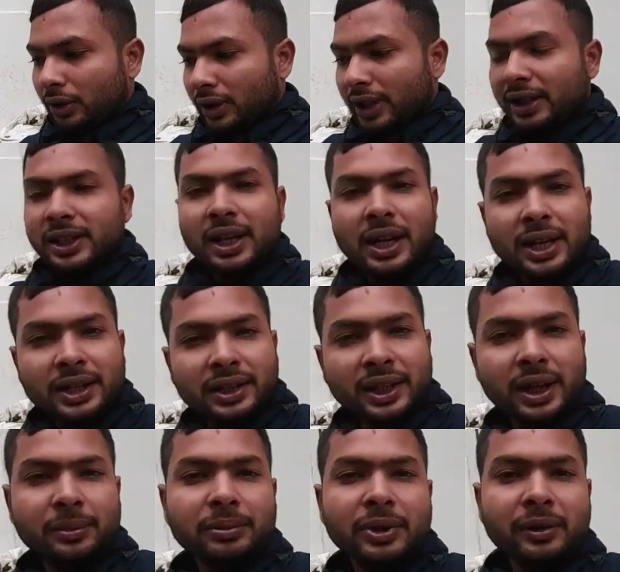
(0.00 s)
तो अंकल जी लिखते
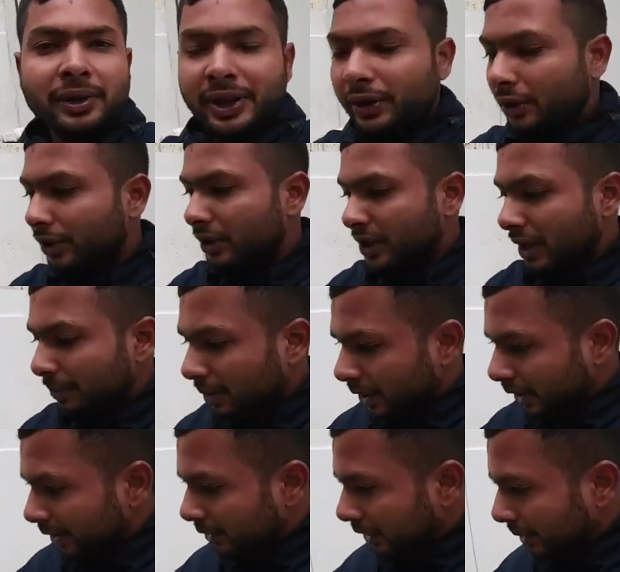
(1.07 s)
हैं अपना वीडियो वीडियो यहीं पे
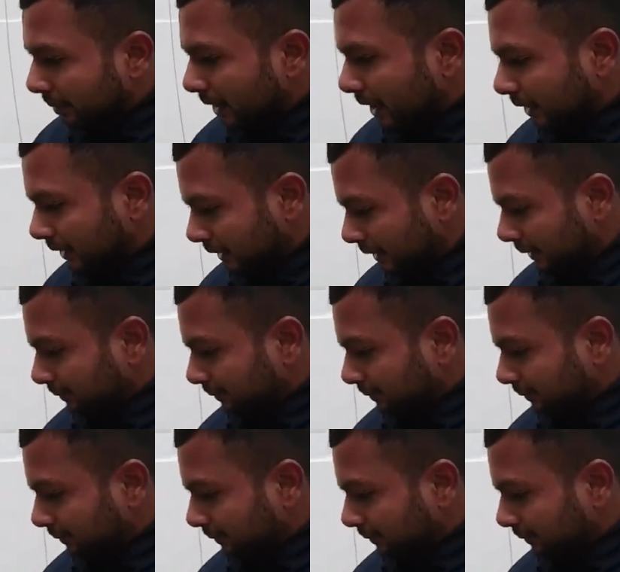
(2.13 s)
खड़े होके बनाते